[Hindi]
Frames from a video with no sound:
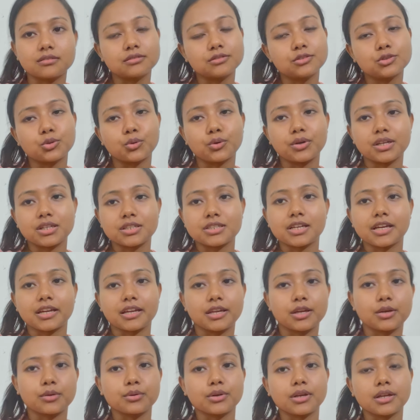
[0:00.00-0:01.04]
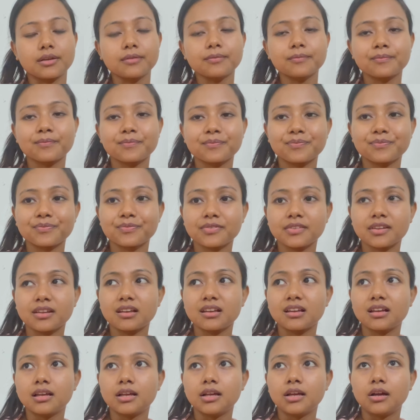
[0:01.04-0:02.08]
छोड़ने जाएंगे उन्हें
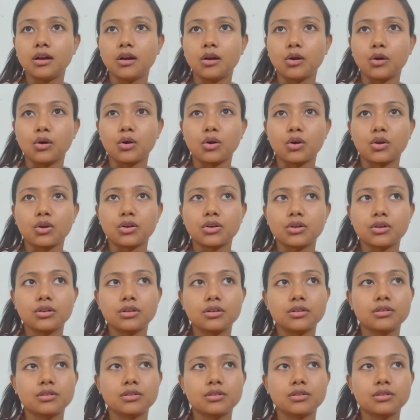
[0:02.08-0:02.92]
और